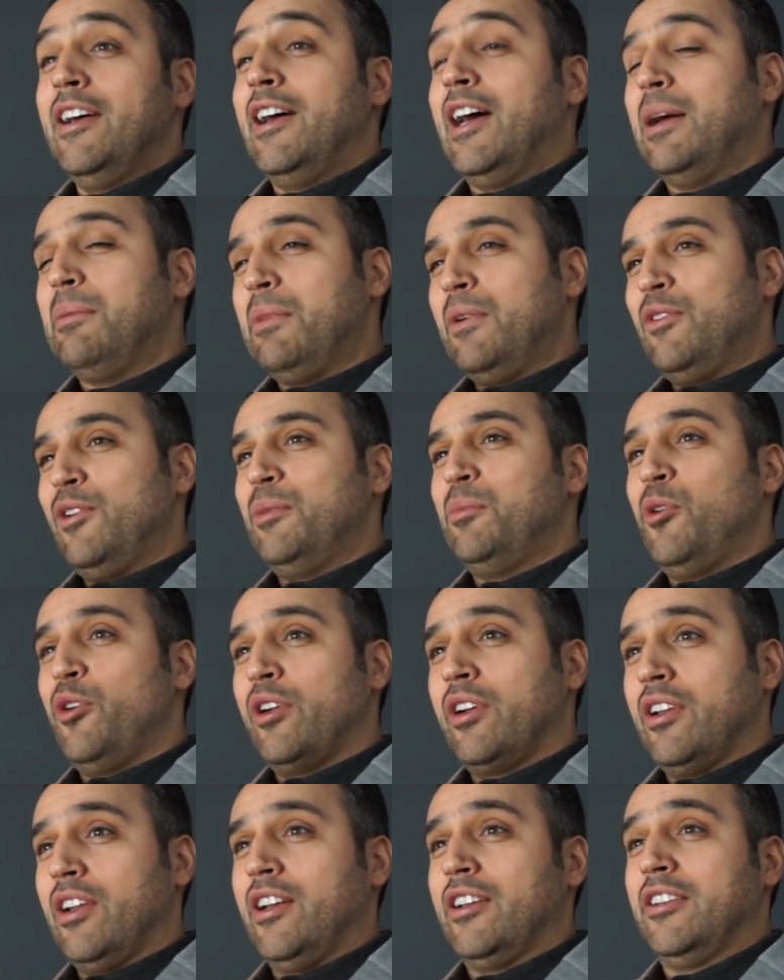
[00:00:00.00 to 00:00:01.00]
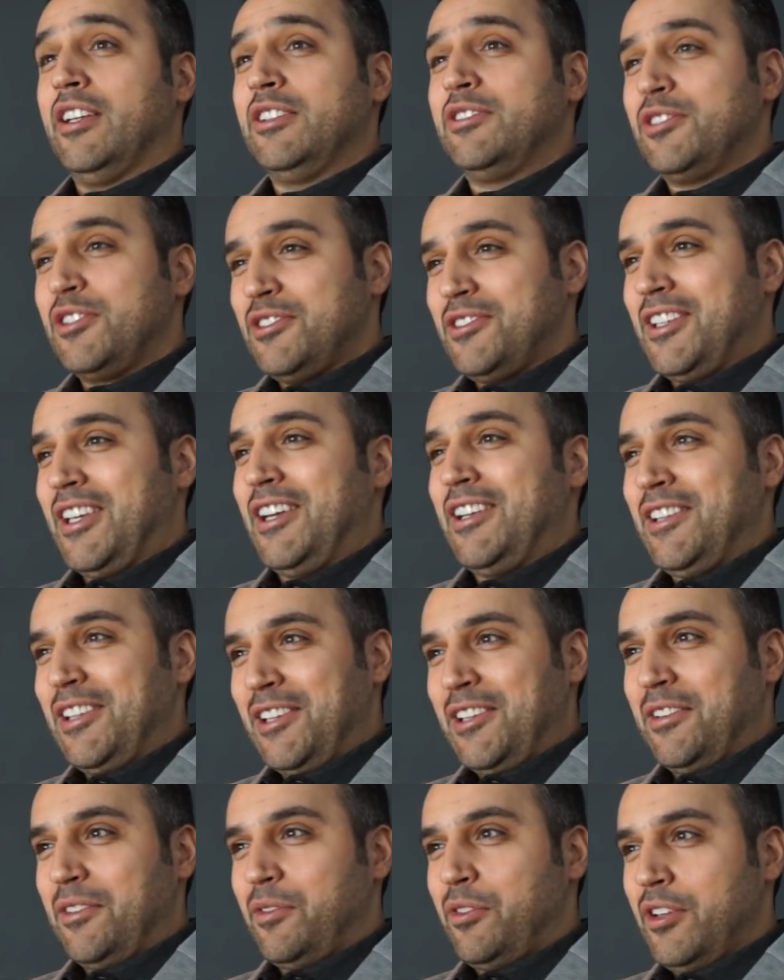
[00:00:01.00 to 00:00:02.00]
اما في البوينغ لا تحس
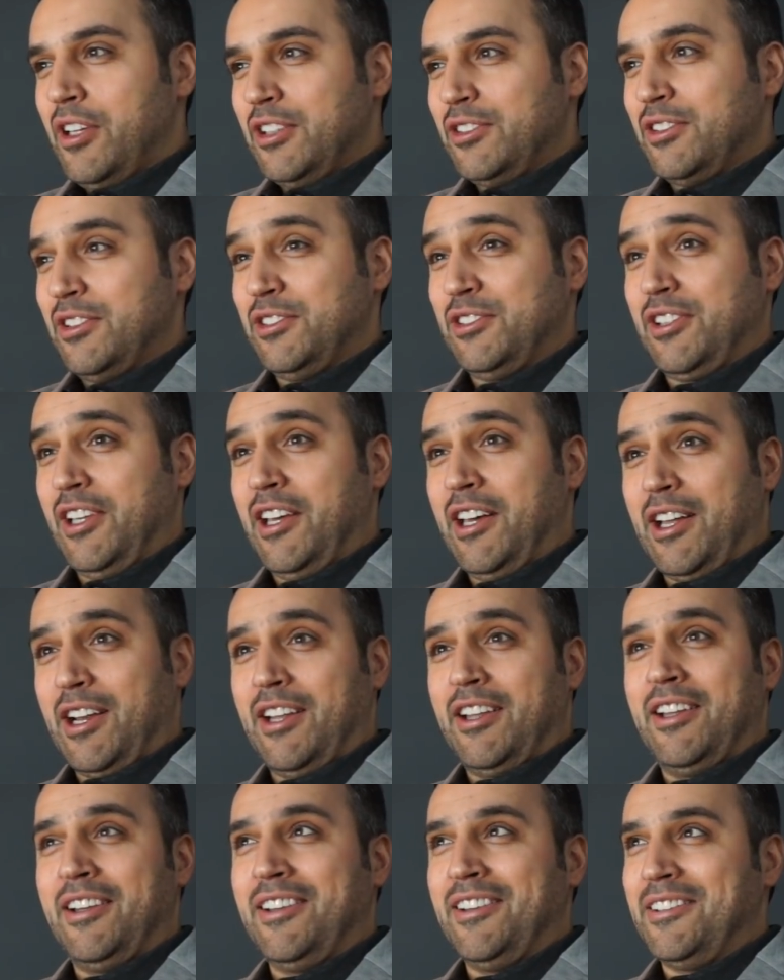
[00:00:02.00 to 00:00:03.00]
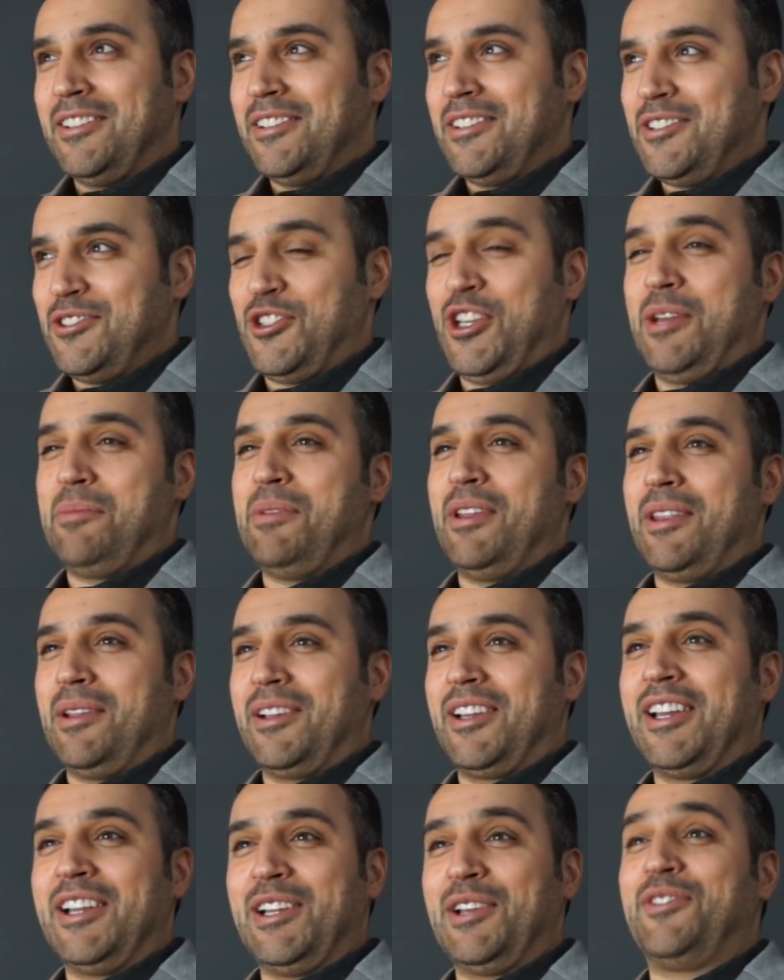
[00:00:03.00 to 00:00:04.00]
كانك في سياره جيب مثلا
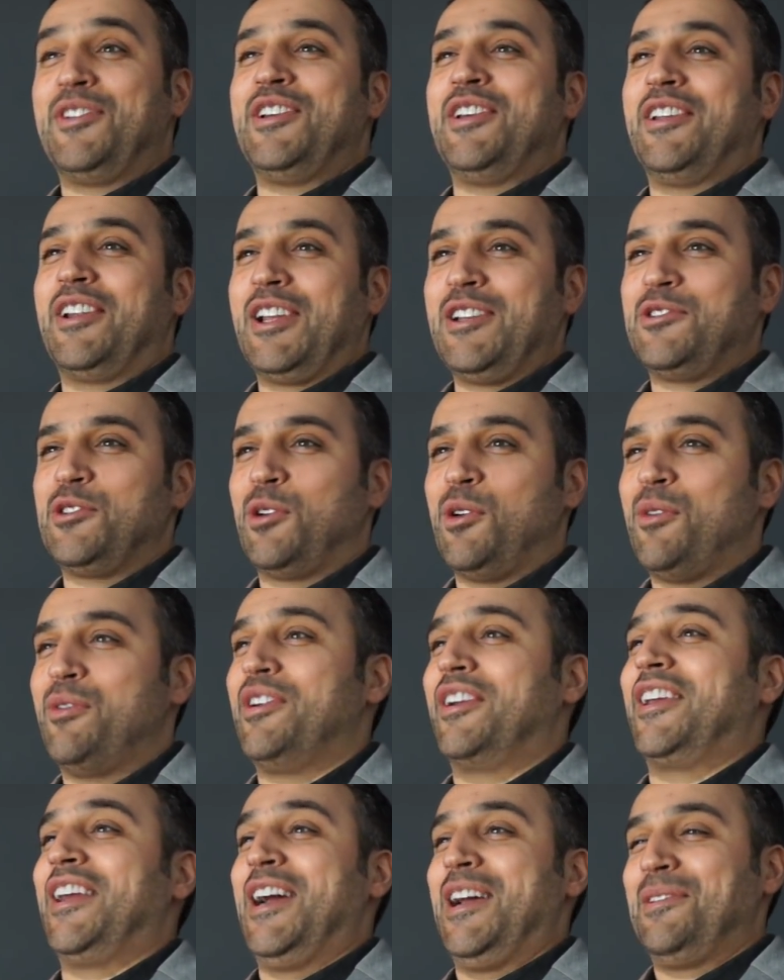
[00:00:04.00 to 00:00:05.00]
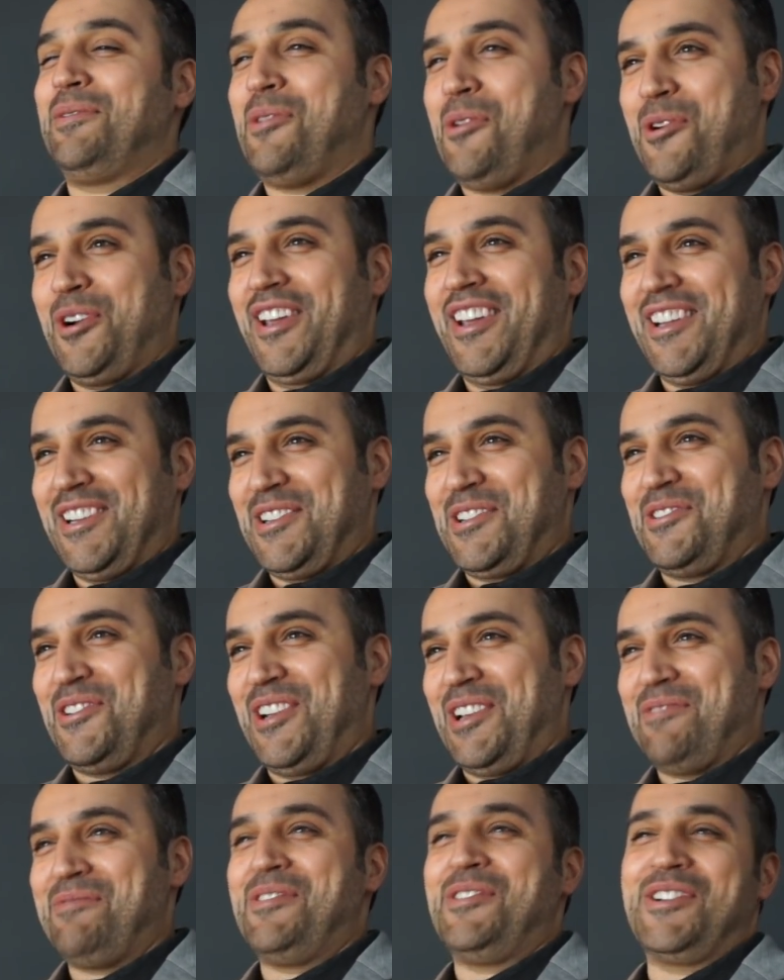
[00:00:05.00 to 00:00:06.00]
كانك في رينج روفر قاعد فوق يعني
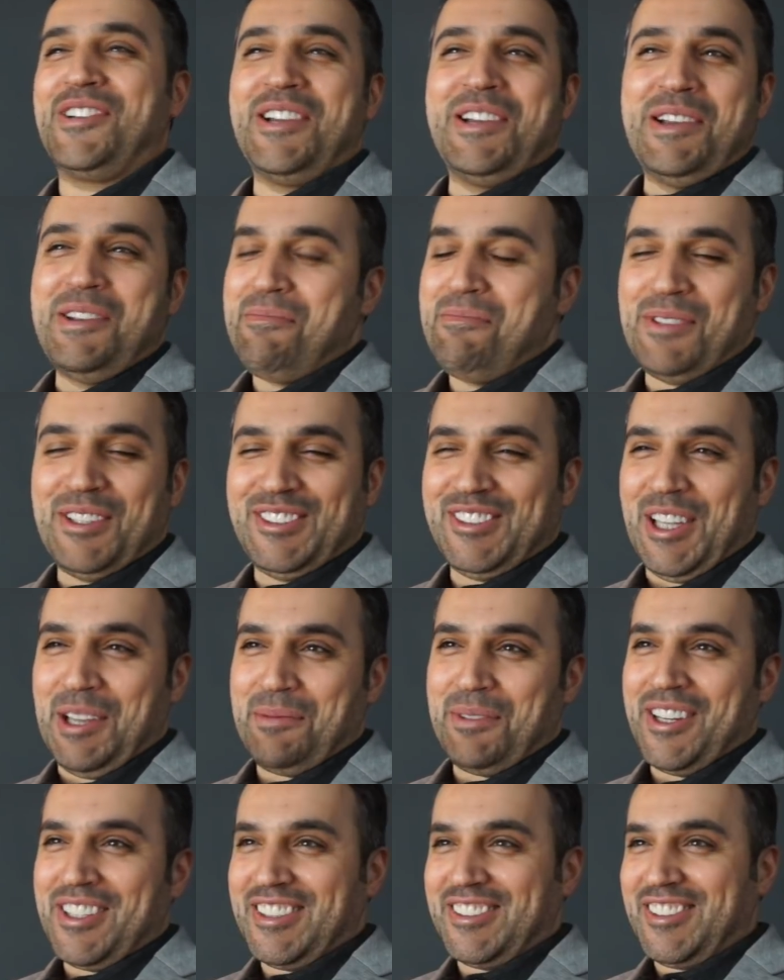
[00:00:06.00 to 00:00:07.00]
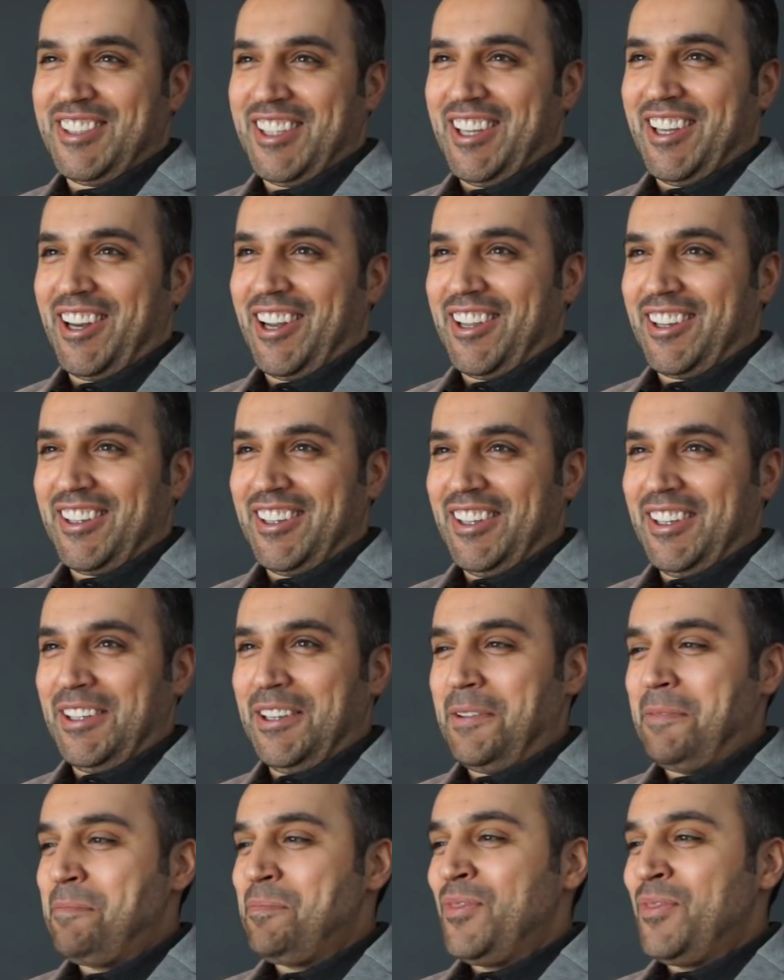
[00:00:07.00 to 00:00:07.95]
شويه مو مش زي باقي السيارات يعني